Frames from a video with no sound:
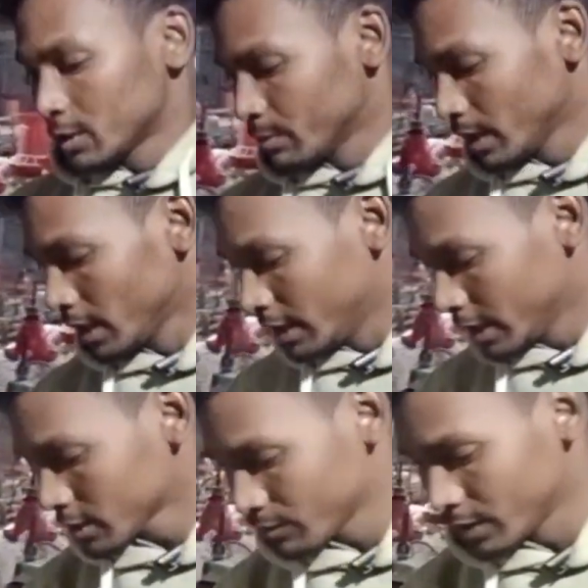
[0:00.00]
इसमें
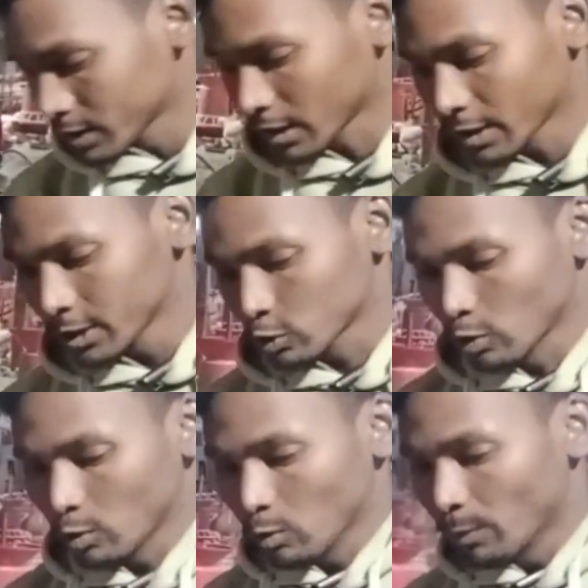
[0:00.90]
नेक्स्ट फिक्स करके
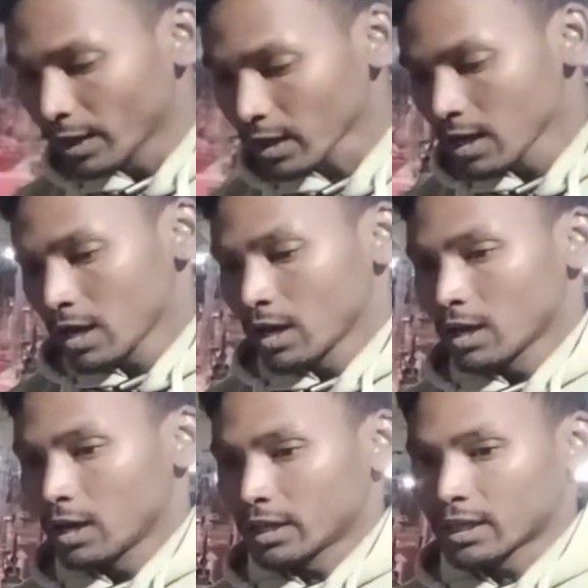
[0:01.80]
इसको ऊपर
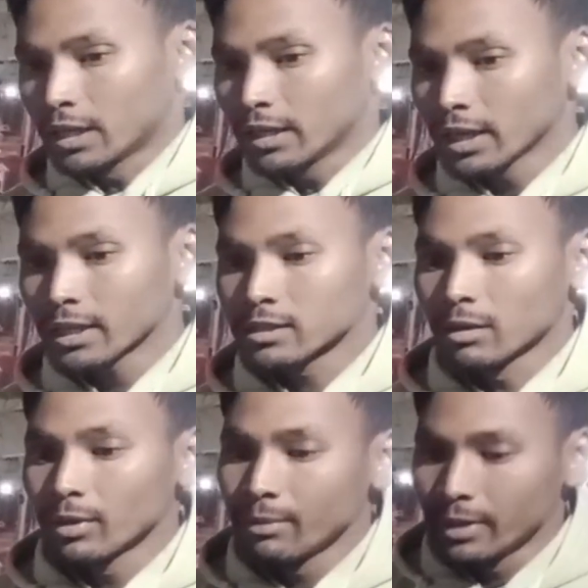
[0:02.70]
ठंडा के
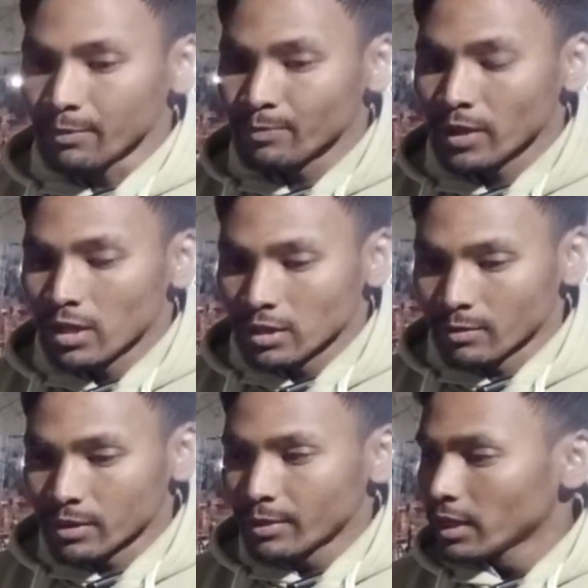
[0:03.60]
समय में
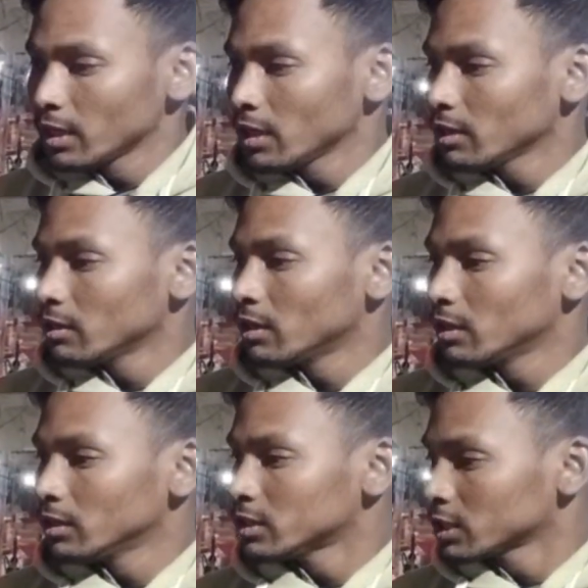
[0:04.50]
सबसे पहले
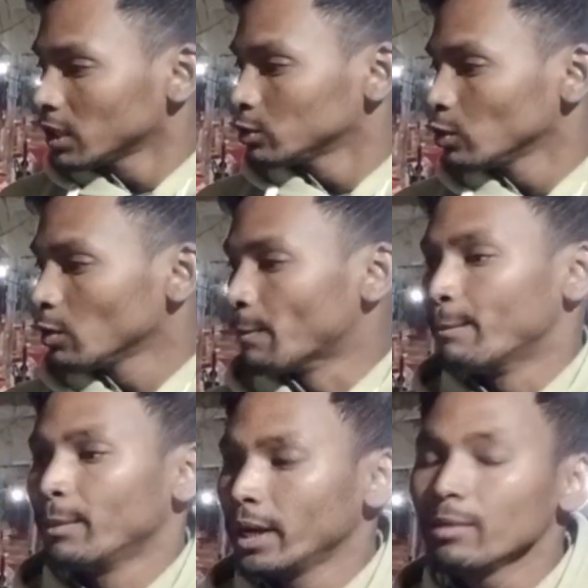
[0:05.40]
इसका जो
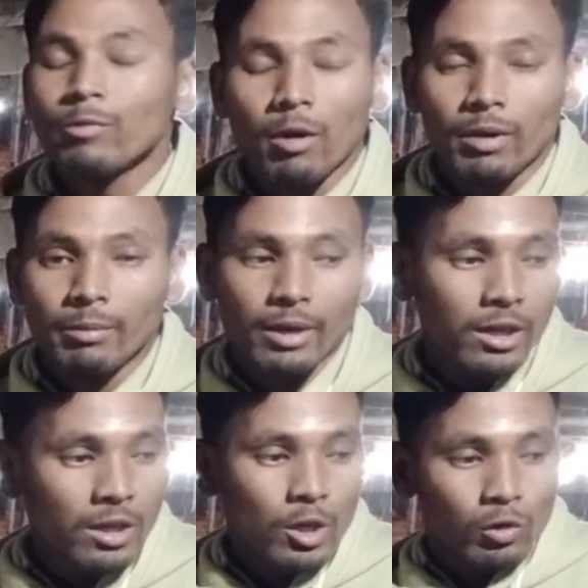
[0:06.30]
मेन प्रॉब्लम
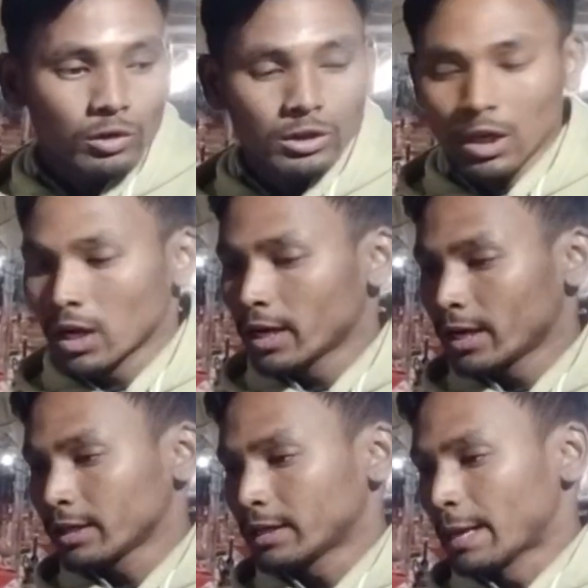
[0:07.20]
है उसका
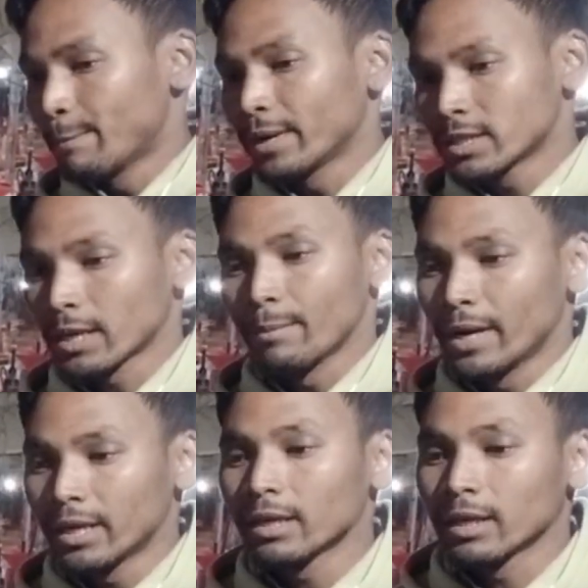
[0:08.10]
है टेम्परेचर
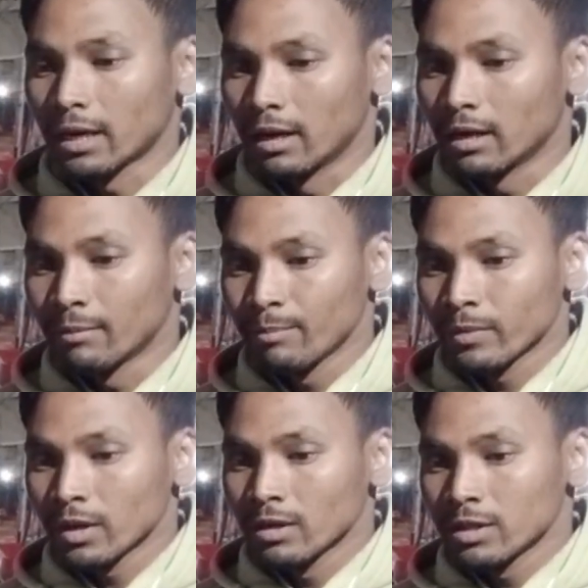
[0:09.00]
मेंटेन करना
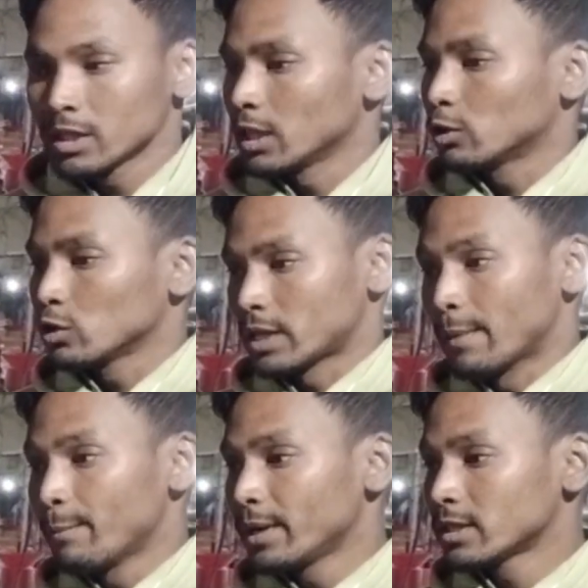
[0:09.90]
ठीक है तो
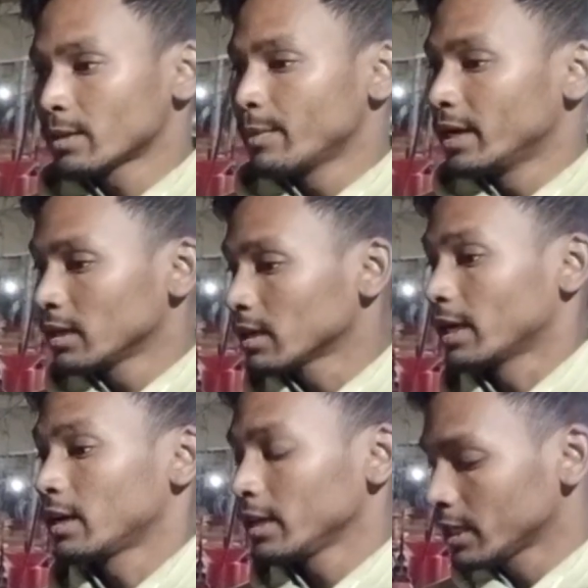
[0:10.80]
टेम्परेचर मेंटेन
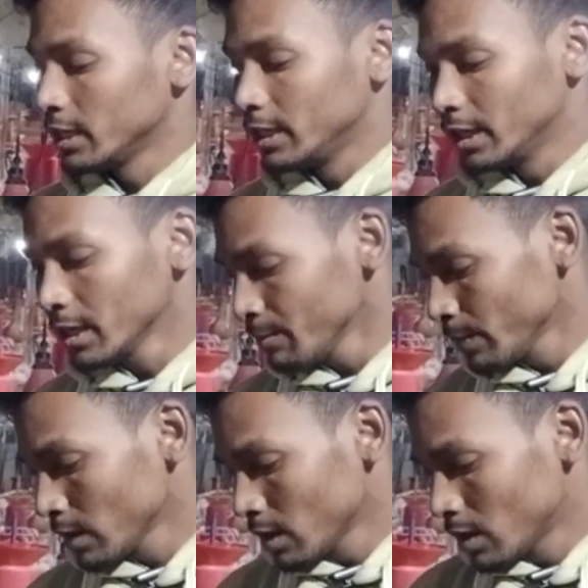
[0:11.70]
करने के लिए
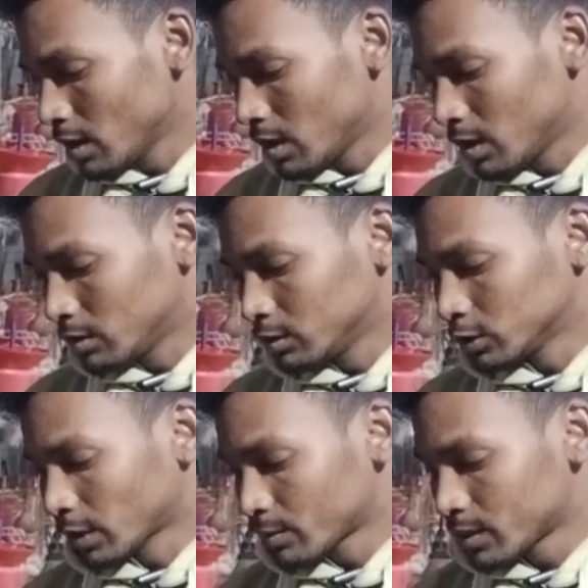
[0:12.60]

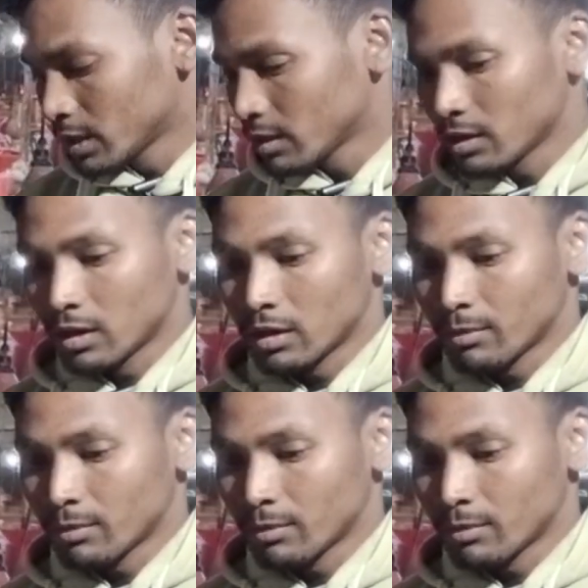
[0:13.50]
सबसे